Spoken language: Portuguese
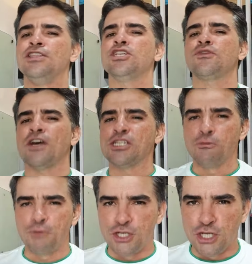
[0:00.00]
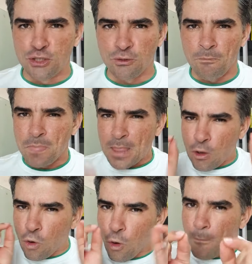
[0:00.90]
Deixa eu fazer um pedido.
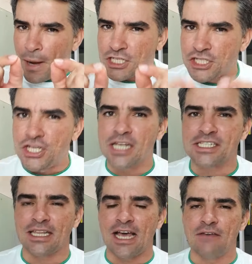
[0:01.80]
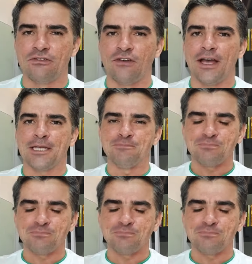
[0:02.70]
Compartilha essa live, vai.